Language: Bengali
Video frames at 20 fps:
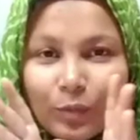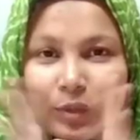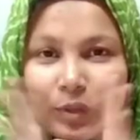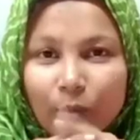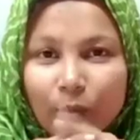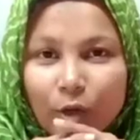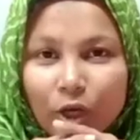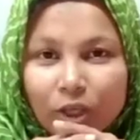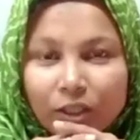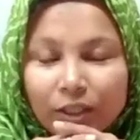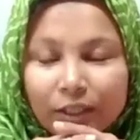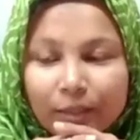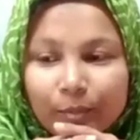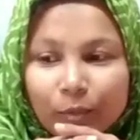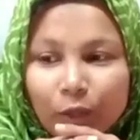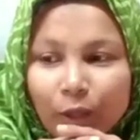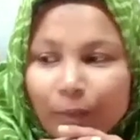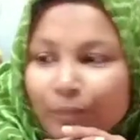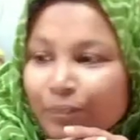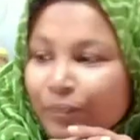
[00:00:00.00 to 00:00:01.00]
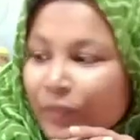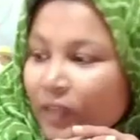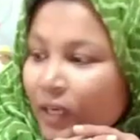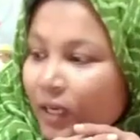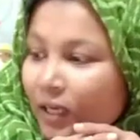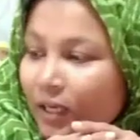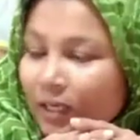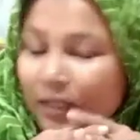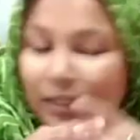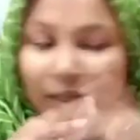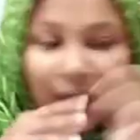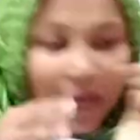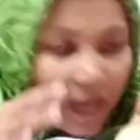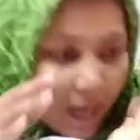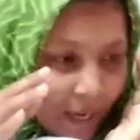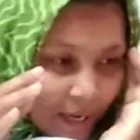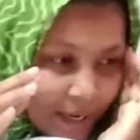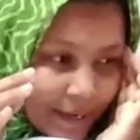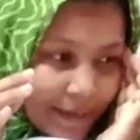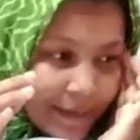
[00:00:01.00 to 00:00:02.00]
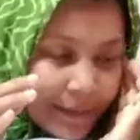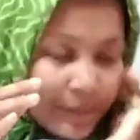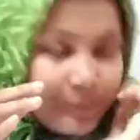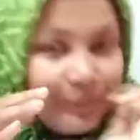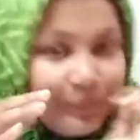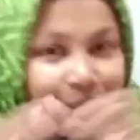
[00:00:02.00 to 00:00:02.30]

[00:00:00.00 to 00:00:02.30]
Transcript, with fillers: আসবে ব্লগ দেখব আর